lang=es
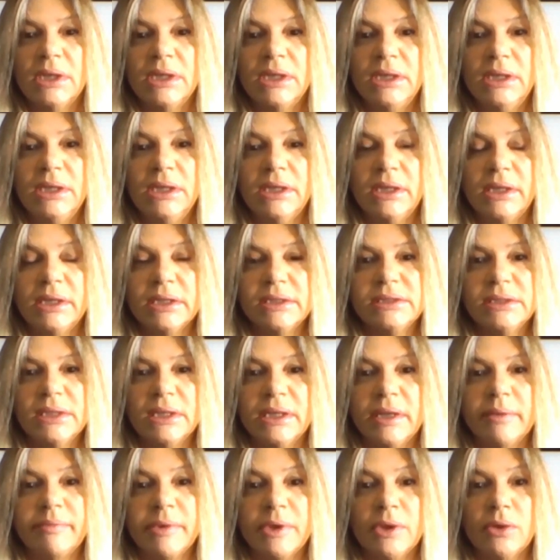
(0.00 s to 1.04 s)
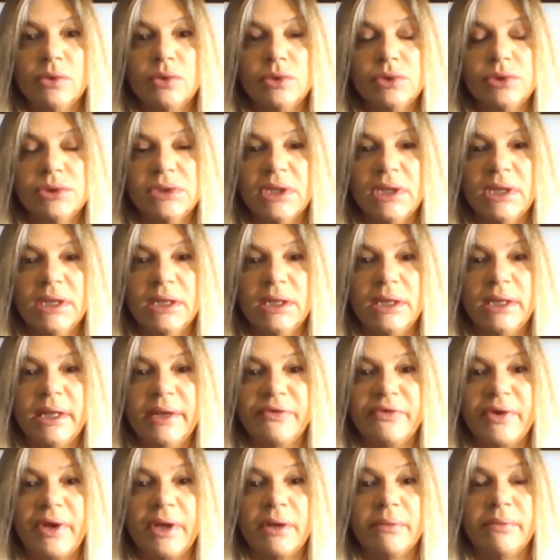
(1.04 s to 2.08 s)
y que es el que produce la
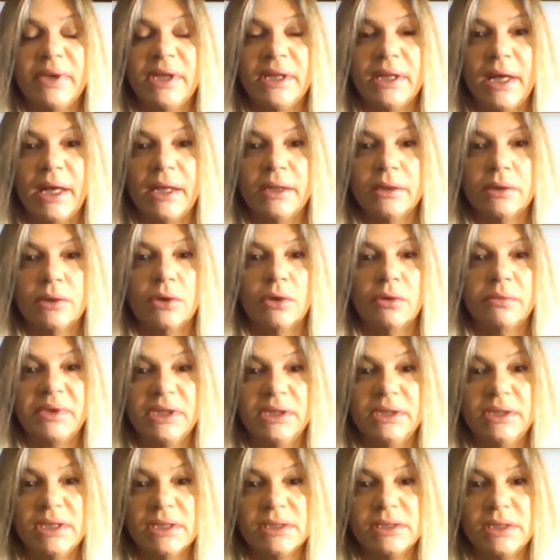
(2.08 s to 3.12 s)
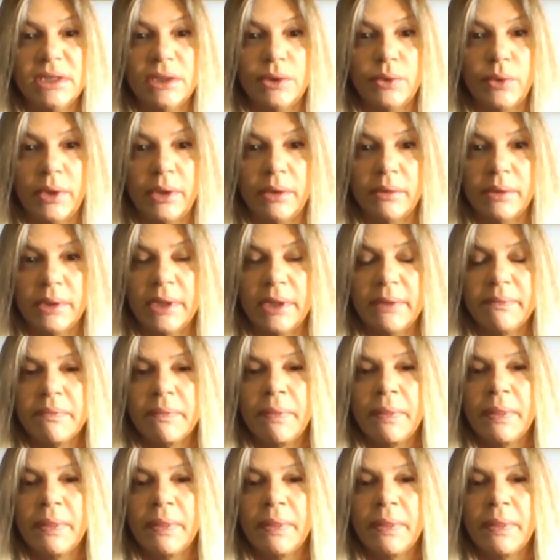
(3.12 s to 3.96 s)
enfermedad COVID-19.